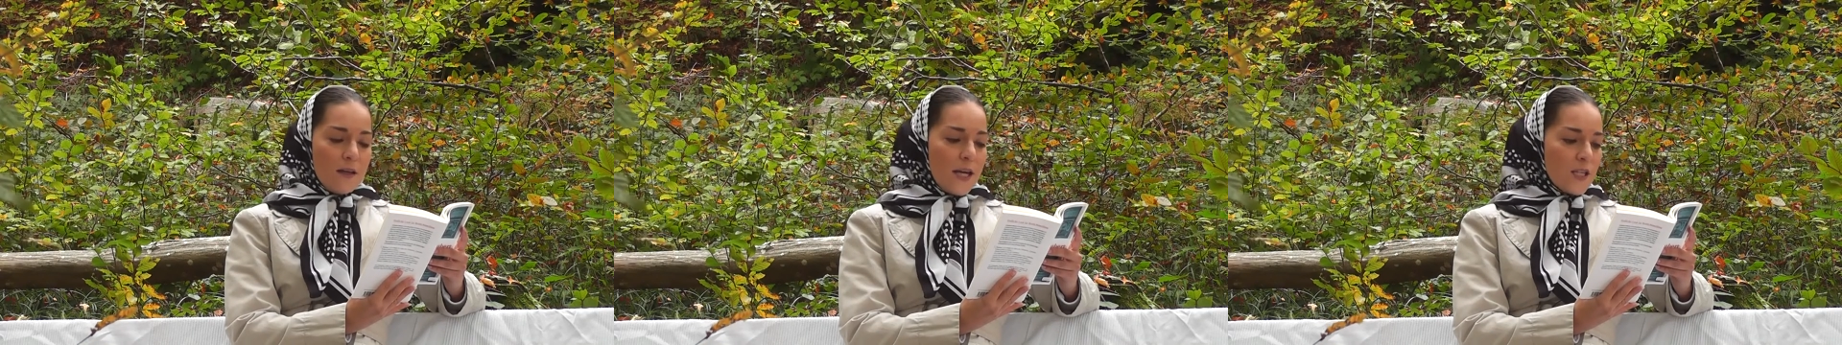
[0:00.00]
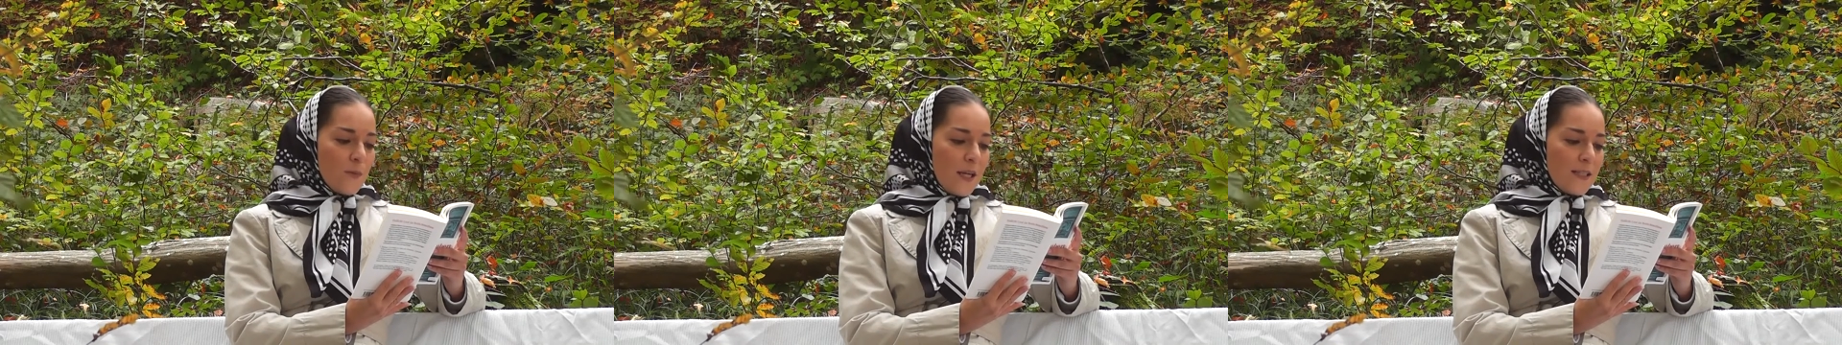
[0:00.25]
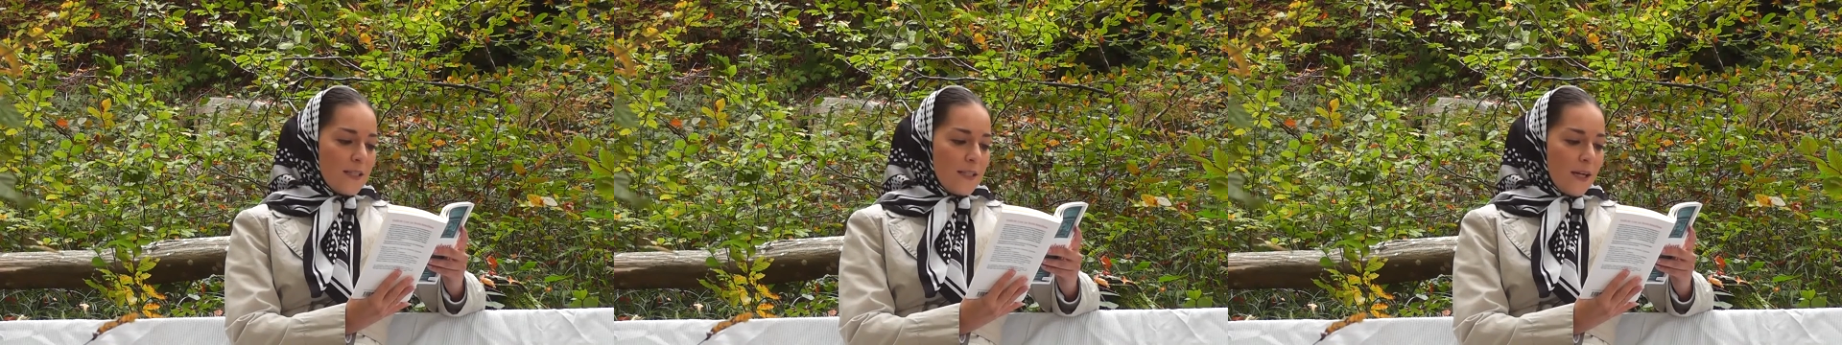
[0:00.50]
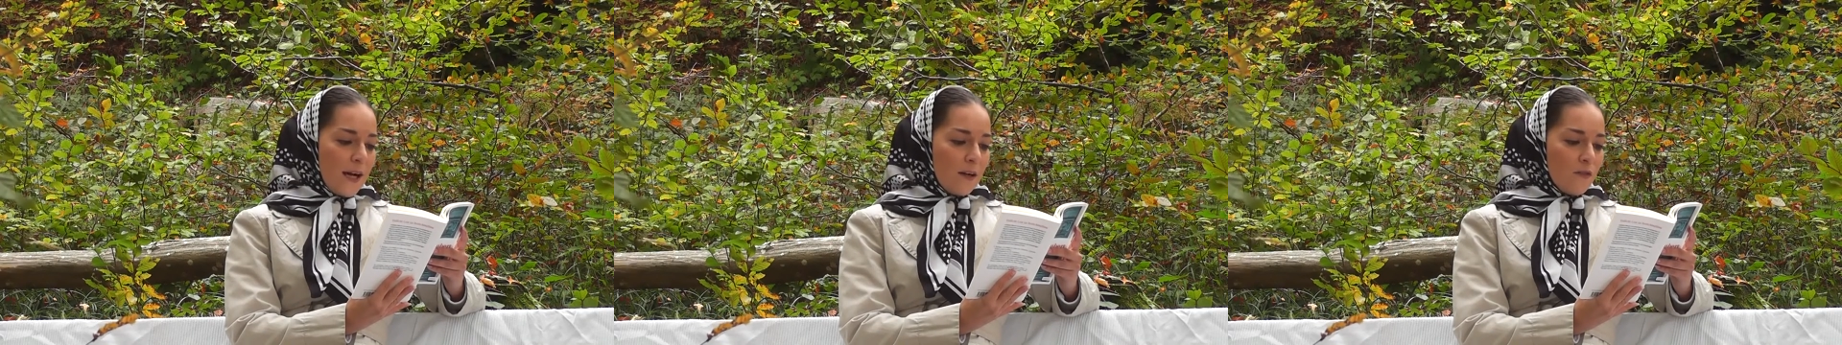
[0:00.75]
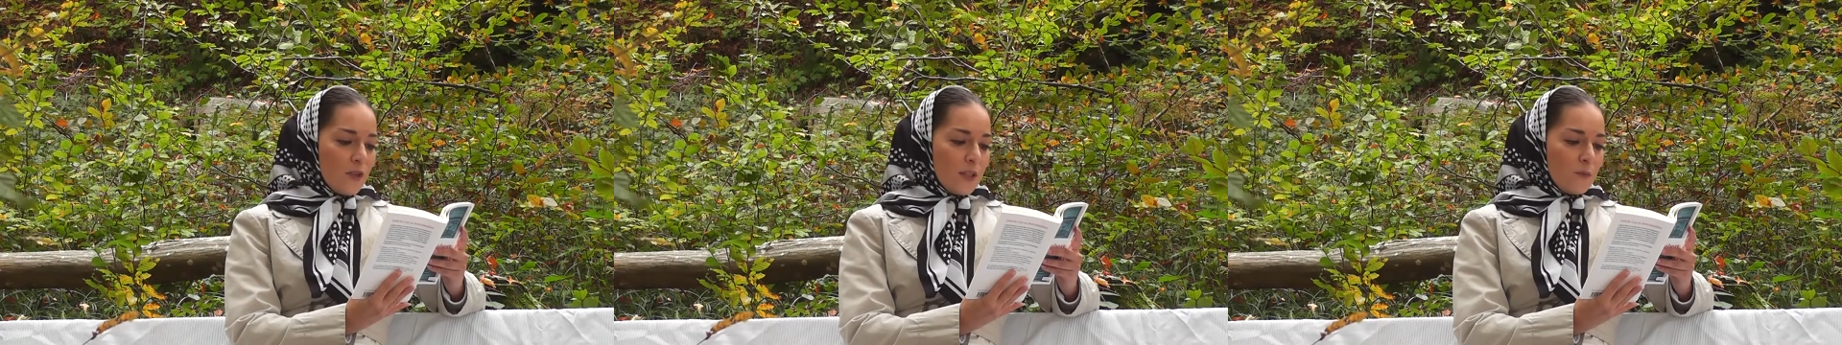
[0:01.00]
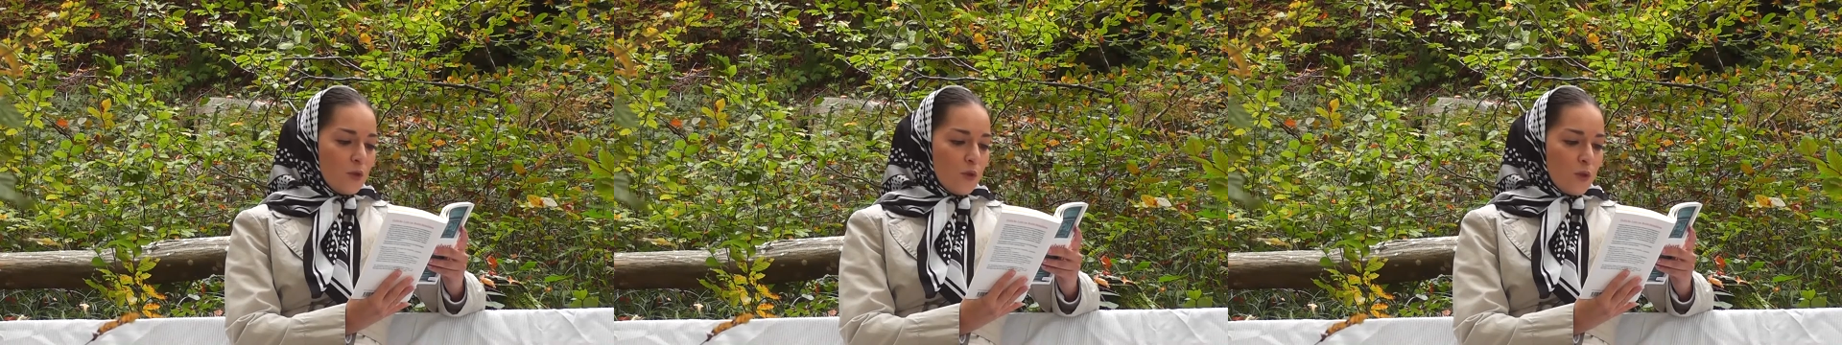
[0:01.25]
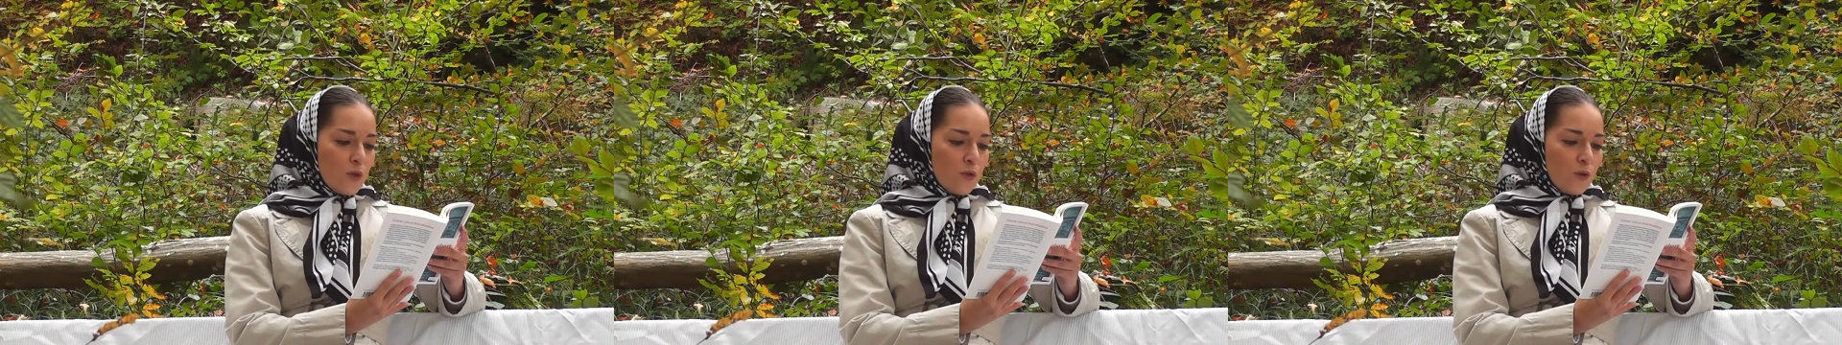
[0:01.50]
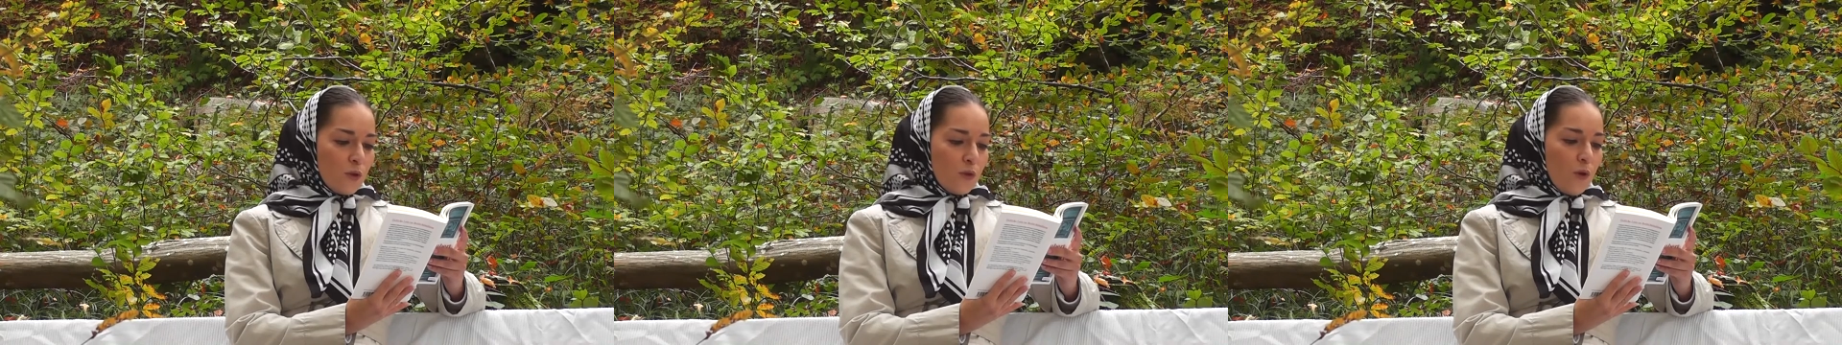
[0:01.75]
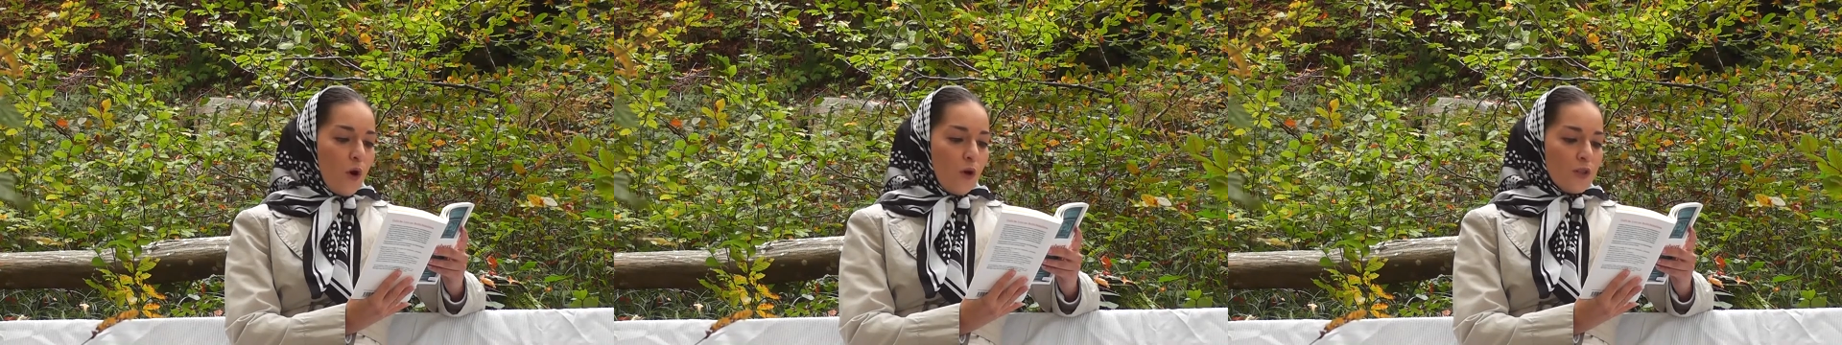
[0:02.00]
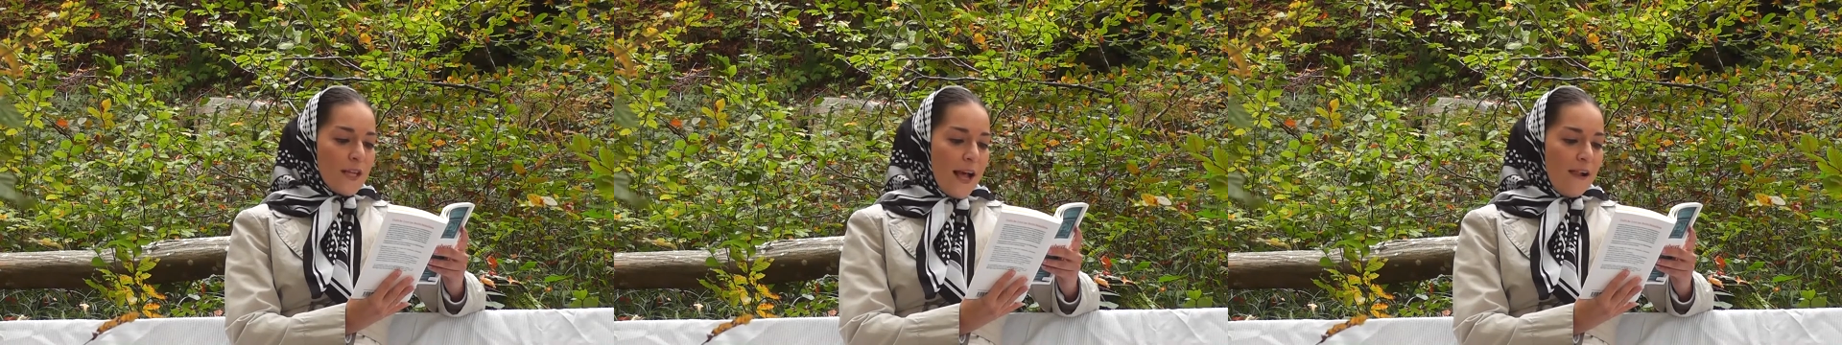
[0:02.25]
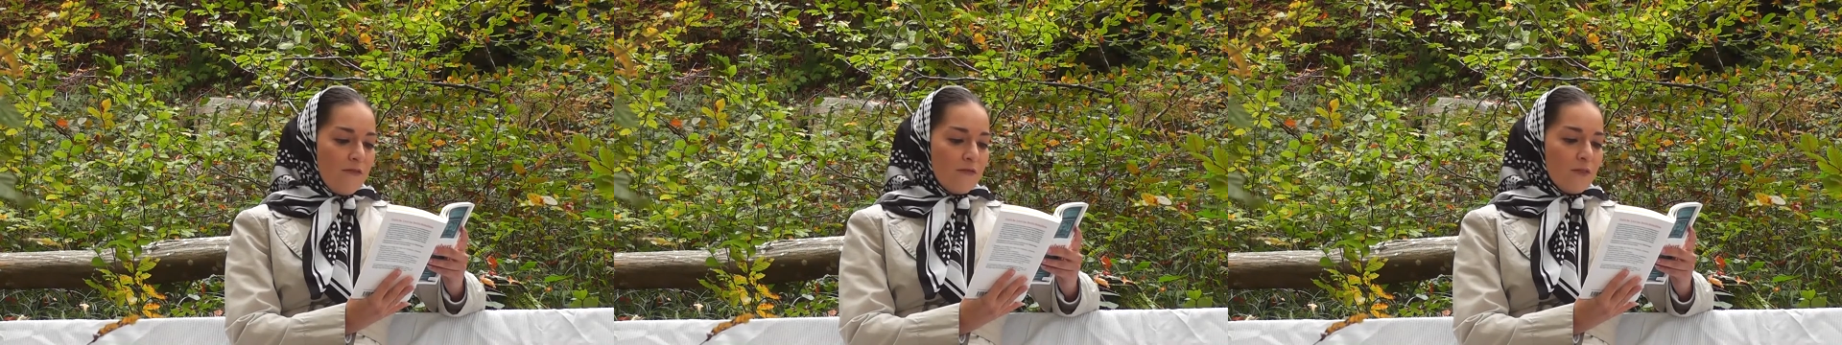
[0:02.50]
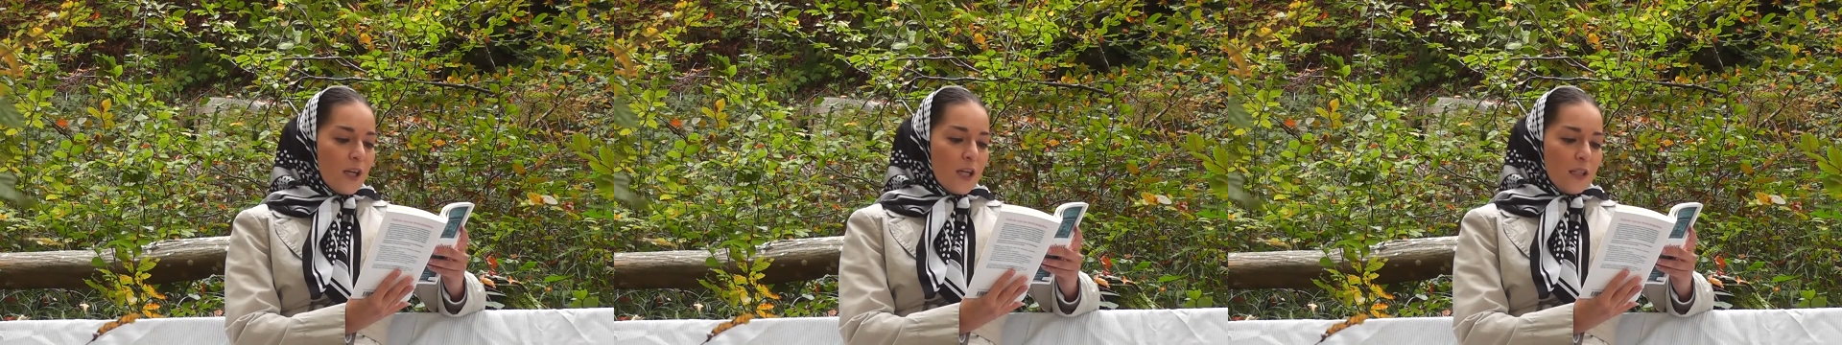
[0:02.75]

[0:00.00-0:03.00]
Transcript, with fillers: Der Spaziergang würde ihm gut tun und helfen,